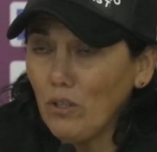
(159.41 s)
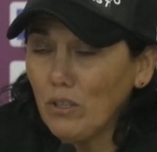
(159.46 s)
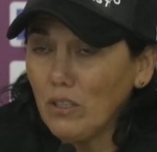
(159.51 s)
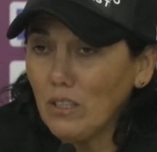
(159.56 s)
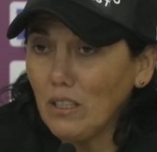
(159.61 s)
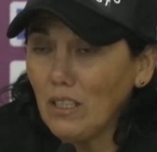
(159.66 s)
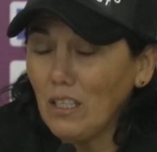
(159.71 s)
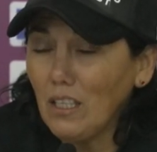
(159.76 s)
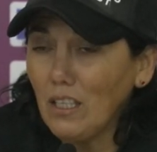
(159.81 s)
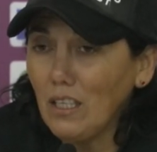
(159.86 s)

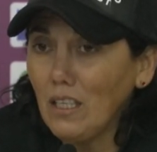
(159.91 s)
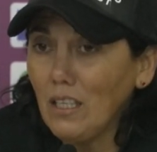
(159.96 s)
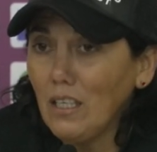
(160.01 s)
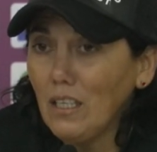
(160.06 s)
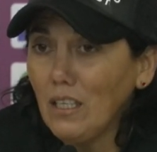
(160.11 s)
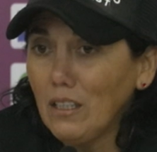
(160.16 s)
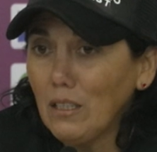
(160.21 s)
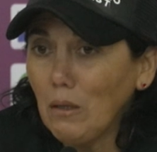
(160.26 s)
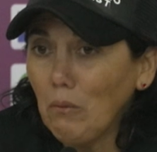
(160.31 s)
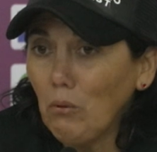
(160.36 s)
Así que
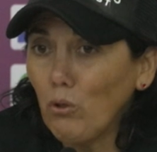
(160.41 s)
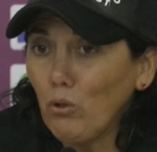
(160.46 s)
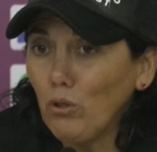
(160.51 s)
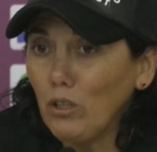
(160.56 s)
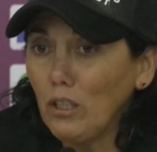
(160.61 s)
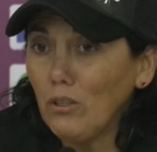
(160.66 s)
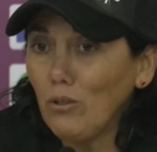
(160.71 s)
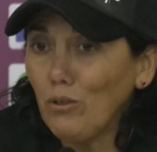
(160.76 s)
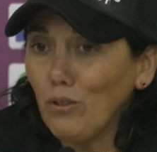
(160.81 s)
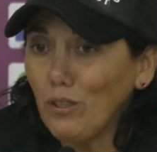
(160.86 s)
estamos
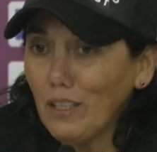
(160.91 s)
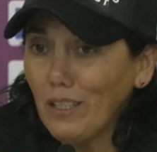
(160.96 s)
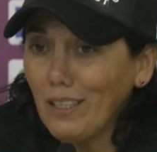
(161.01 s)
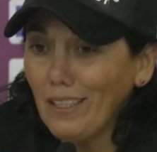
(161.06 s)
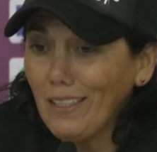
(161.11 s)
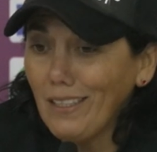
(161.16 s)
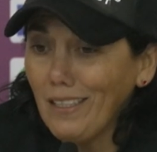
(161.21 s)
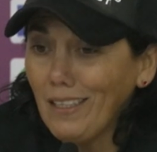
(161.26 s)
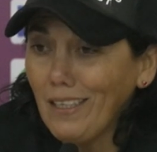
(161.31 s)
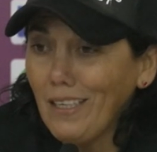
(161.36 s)
contentos de
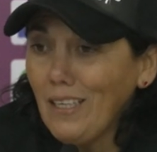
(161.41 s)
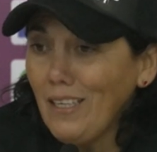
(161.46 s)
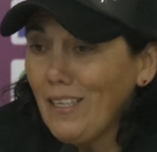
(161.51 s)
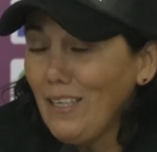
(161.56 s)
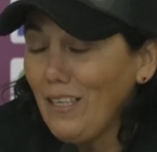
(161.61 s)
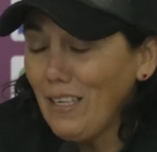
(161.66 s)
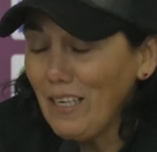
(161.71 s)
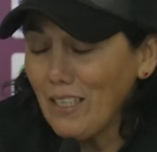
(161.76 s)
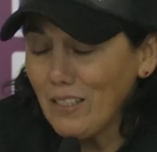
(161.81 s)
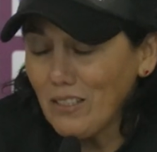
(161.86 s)
que
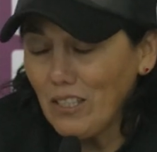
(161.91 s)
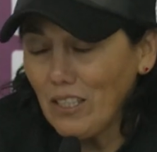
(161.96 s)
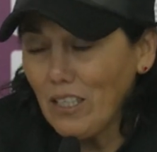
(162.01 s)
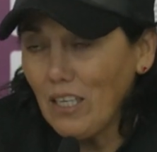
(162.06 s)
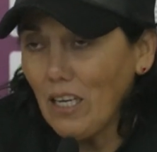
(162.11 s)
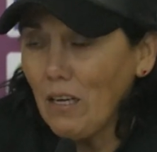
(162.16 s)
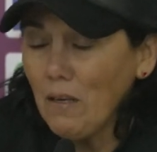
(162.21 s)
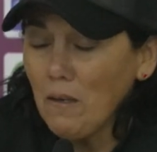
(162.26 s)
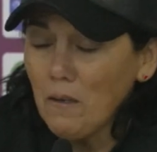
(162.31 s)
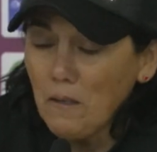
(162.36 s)
las
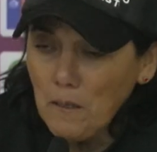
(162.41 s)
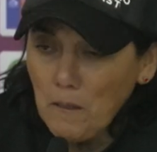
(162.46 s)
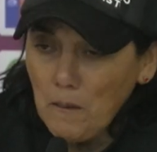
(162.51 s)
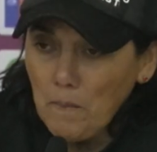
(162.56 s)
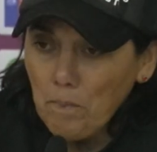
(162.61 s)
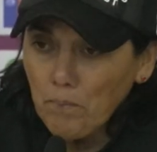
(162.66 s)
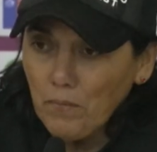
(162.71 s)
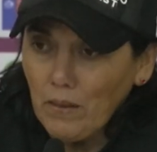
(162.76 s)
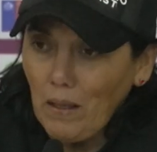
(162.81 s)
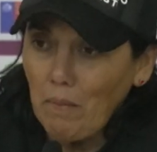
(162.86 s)
chicas
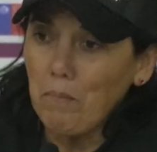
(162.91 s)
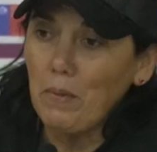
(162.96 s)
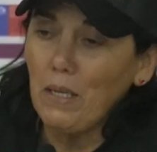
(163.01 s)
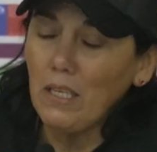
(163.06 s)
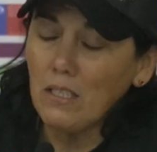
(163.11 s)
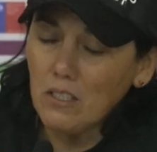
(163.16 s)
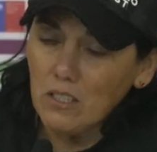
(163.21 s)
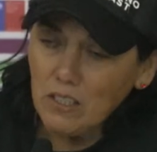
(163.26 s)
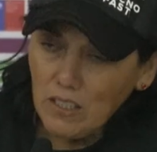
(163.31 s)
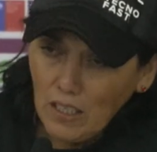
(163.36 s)

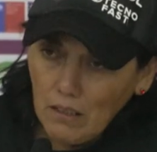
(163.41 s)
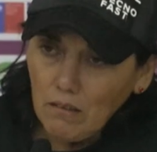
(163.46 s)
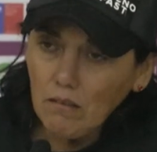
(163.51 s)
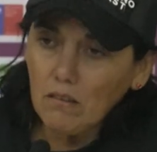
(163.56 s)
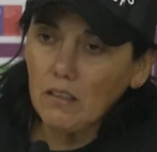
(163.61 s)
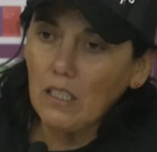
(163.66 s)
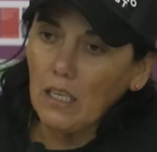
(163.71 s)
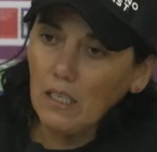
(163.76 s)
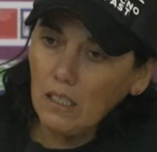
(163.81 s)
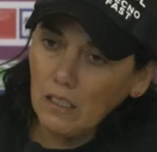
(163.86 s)
también
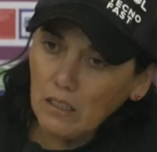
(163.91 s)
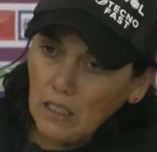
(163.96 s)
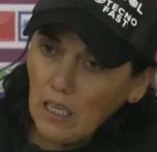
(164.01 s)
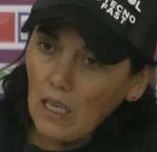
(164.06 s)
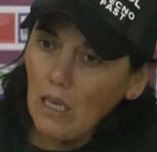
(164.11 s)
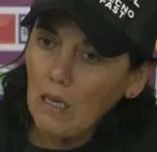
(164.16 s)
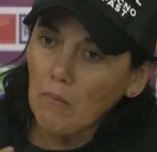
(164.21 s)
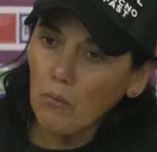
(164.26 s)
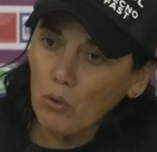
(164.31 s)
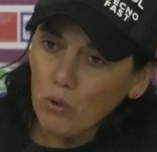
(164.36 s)
sientan
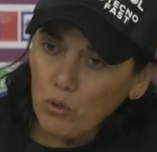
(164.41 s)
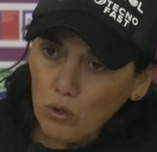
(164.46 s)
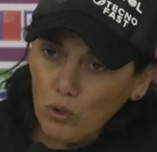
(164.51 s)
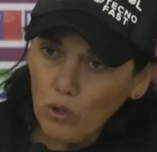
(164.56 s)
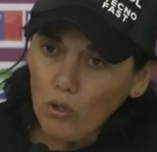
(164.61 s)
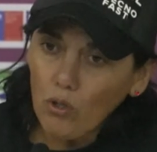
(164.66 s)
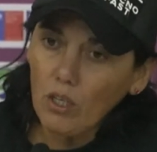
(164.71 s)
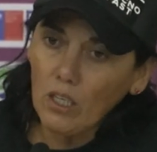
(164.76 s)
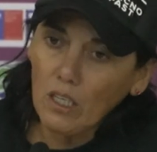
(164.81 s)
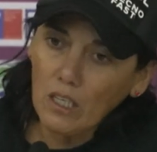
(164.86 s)
estas
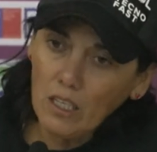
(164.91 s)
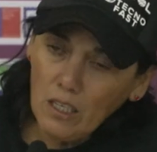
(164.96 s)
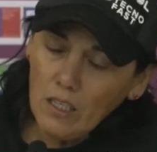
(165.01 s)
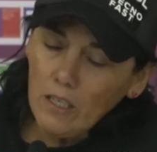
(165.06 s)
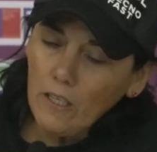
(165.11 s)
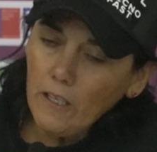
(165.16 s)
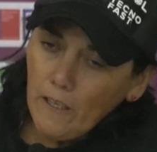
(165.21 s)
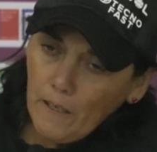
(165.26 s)
emociones